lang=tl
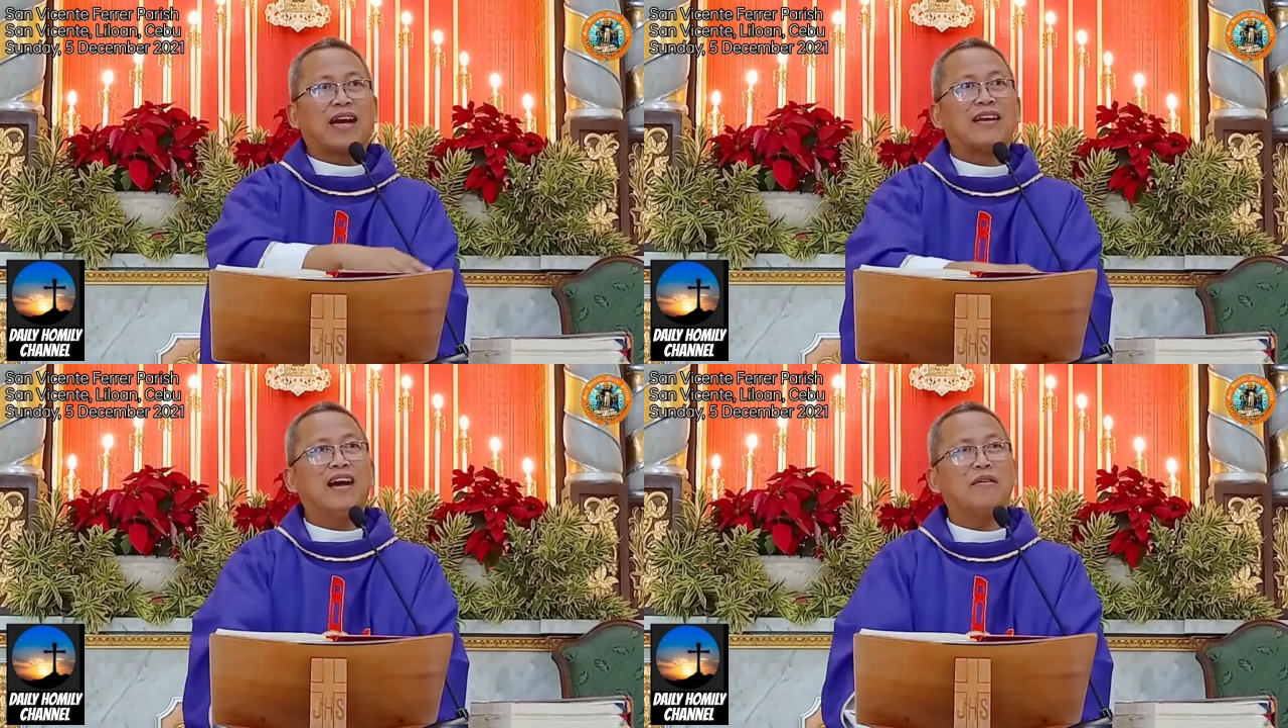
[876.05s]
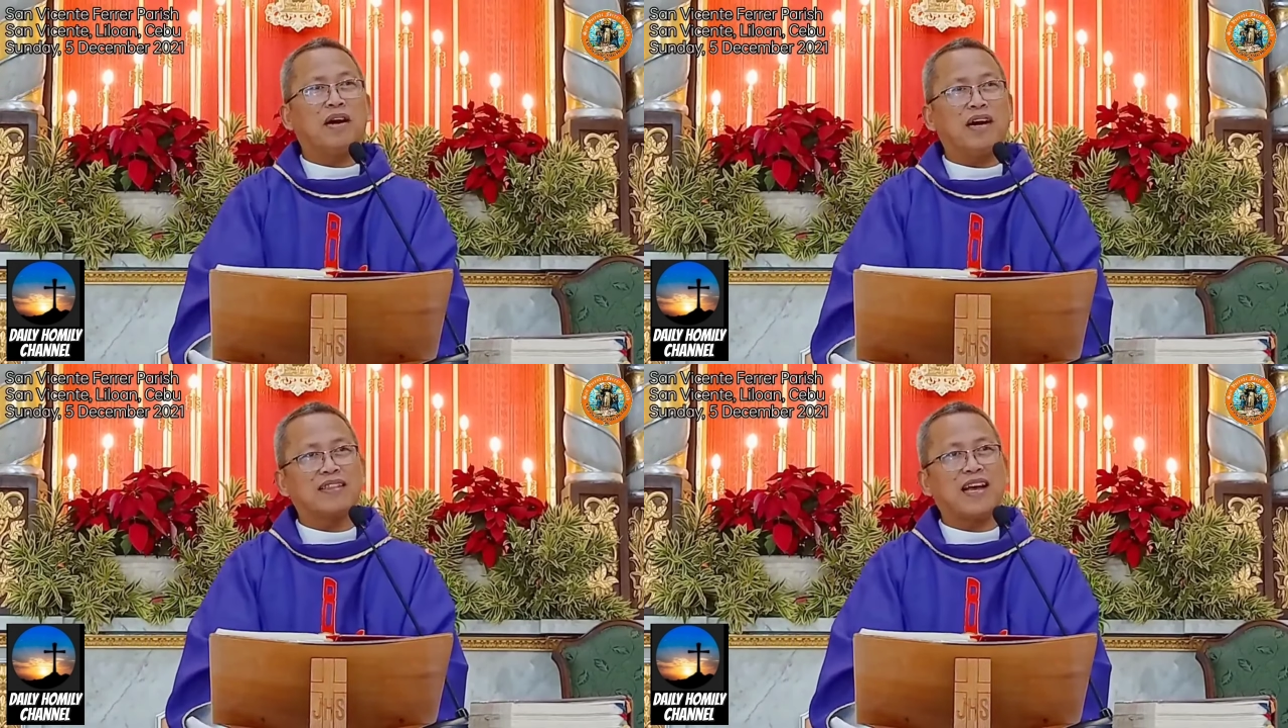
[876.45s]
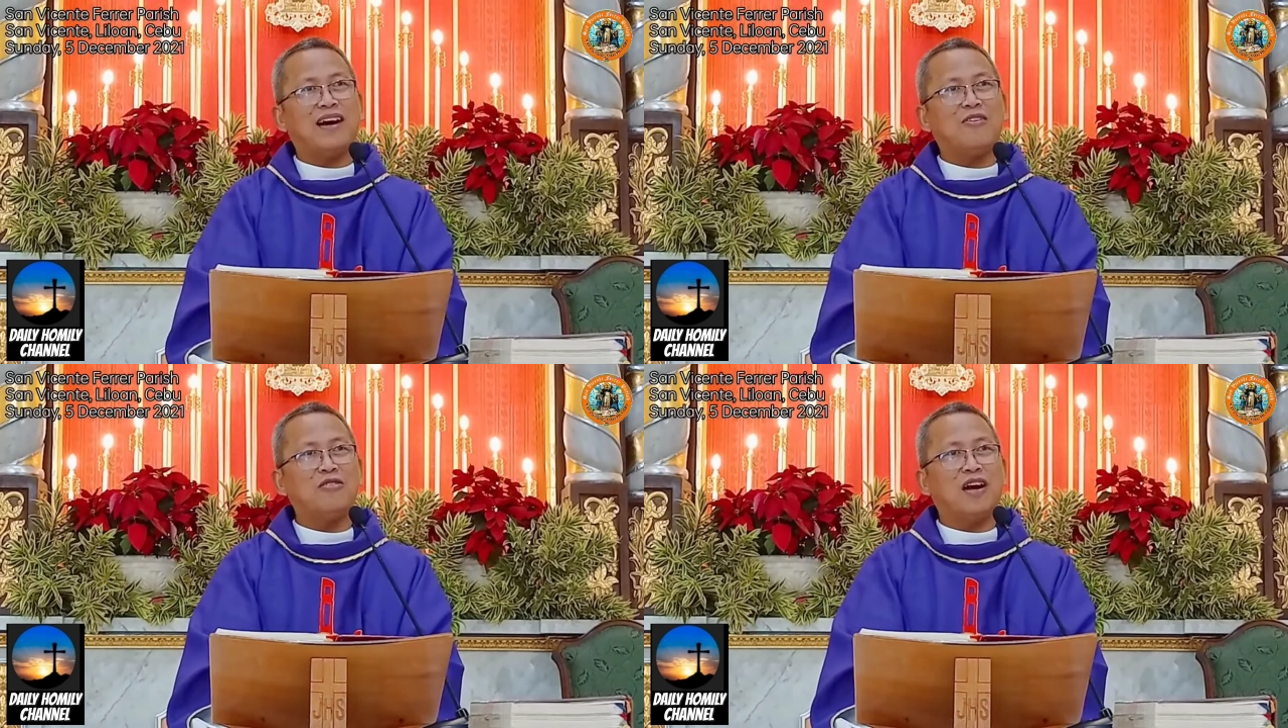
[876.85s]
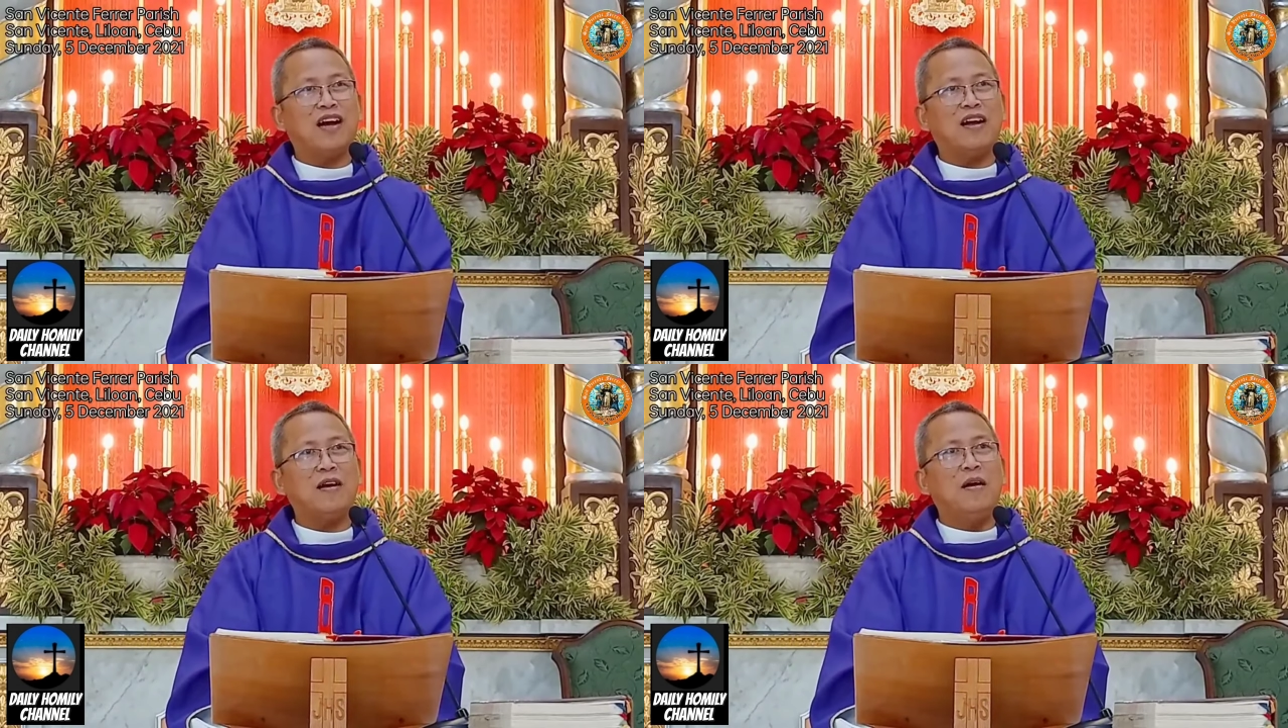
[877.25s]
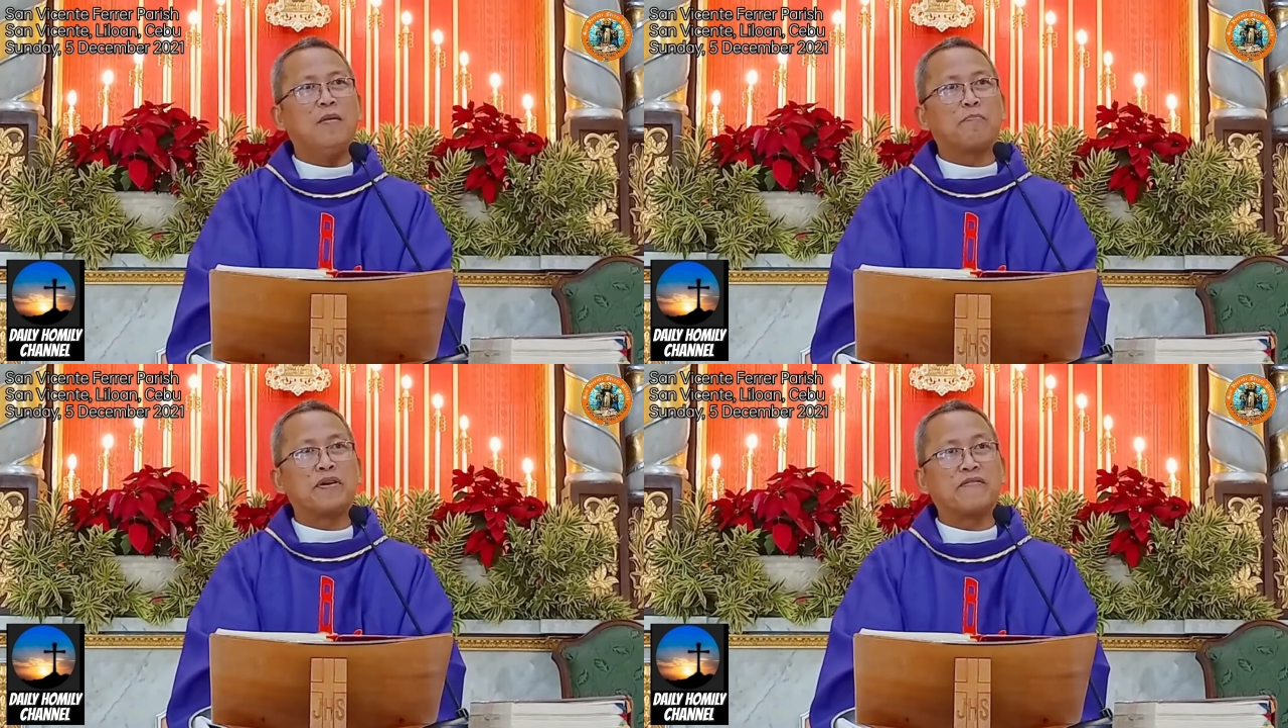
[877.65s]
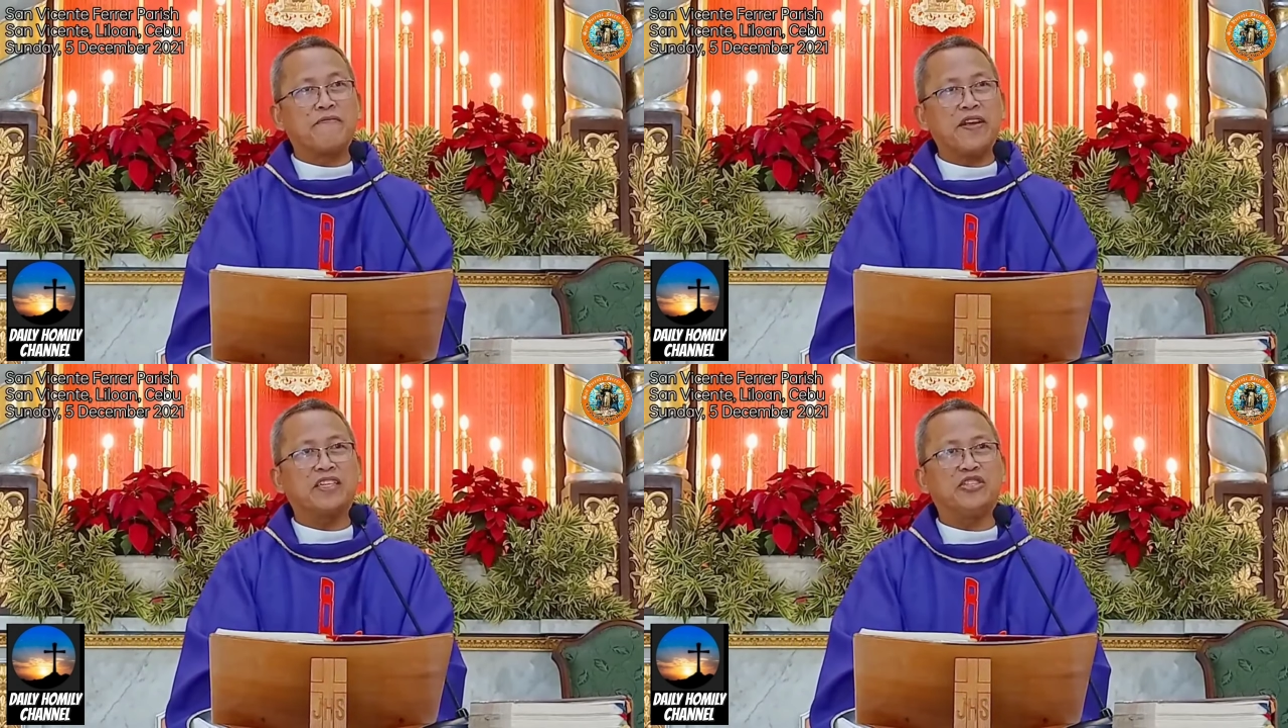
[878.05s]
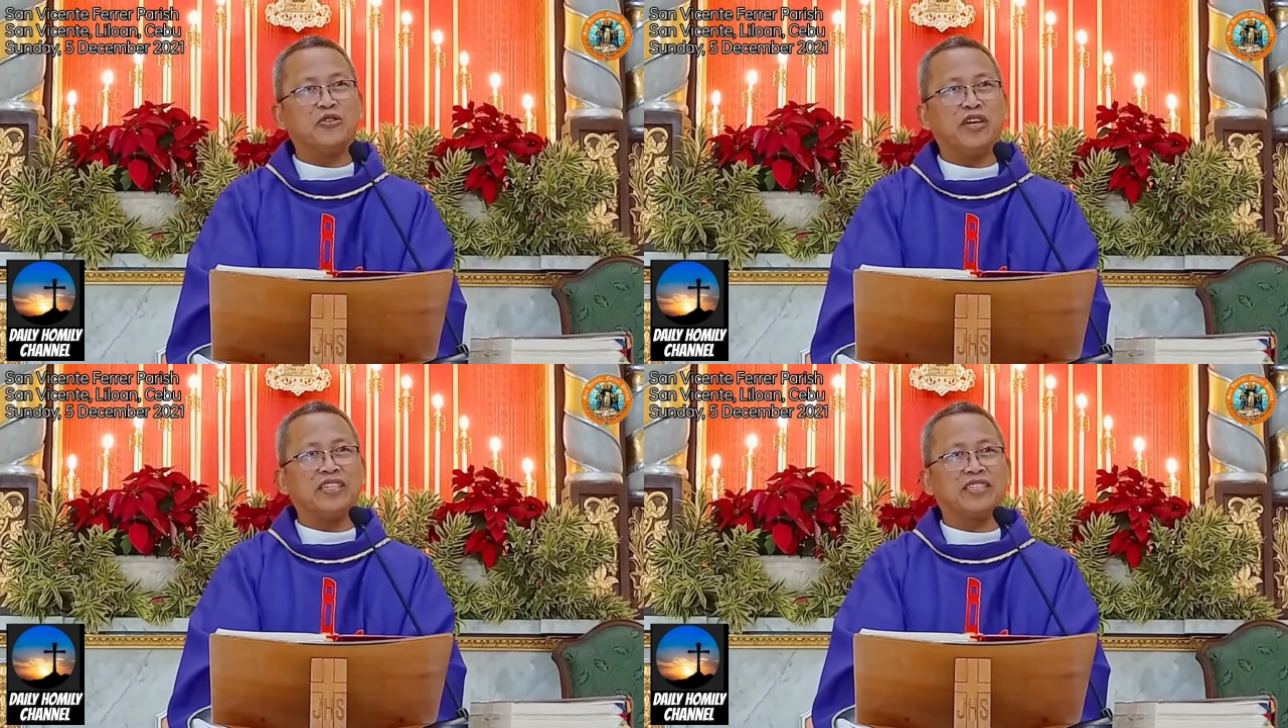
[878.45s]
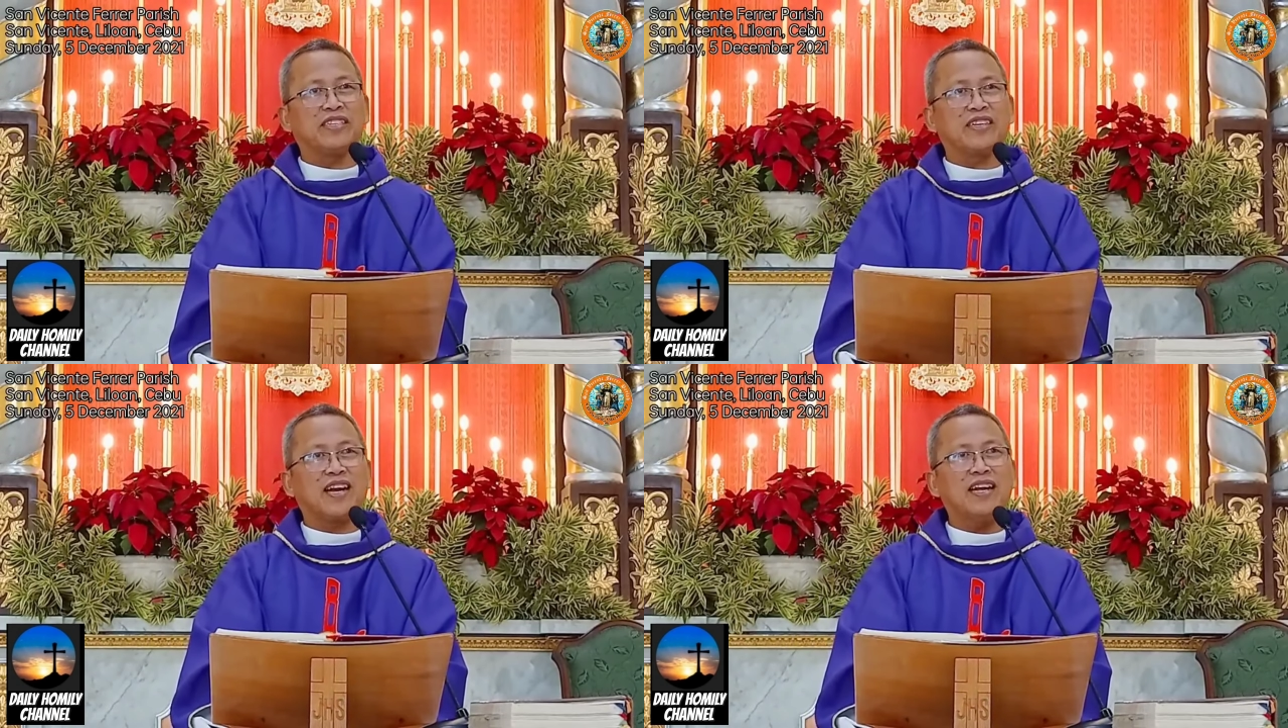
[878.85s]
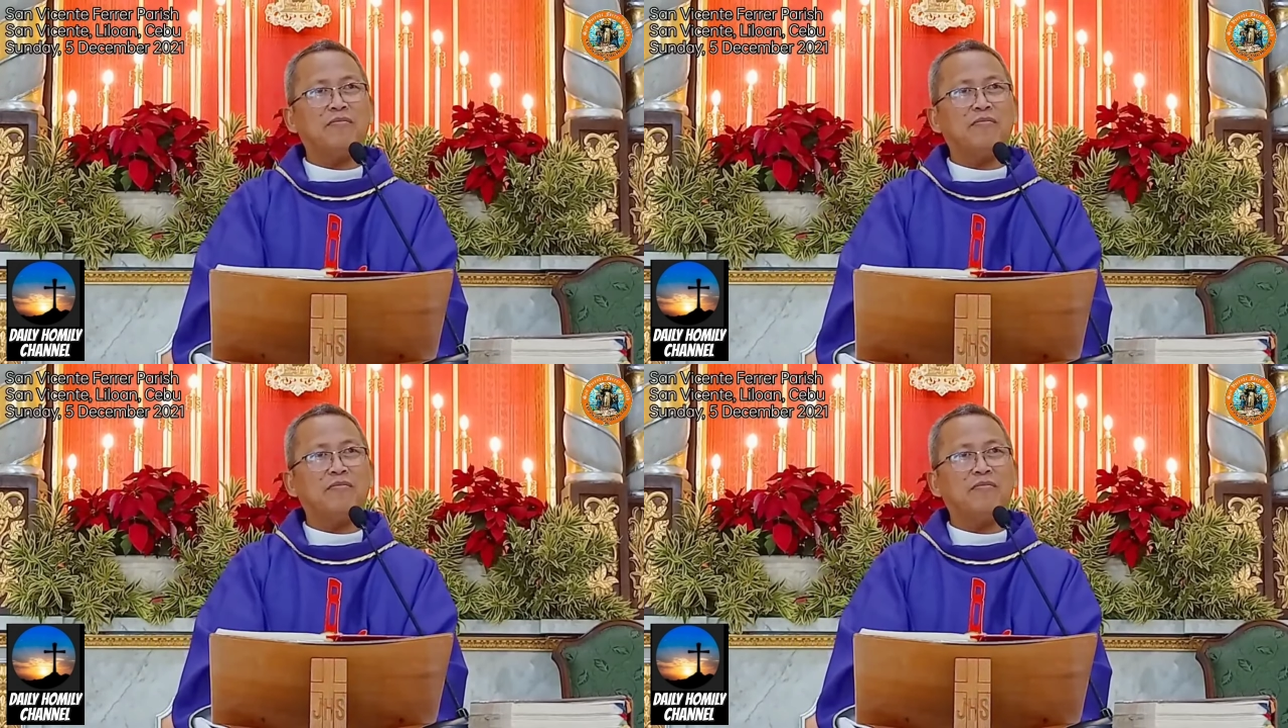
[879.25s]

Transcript: Kanang mga tao nga perfectionist.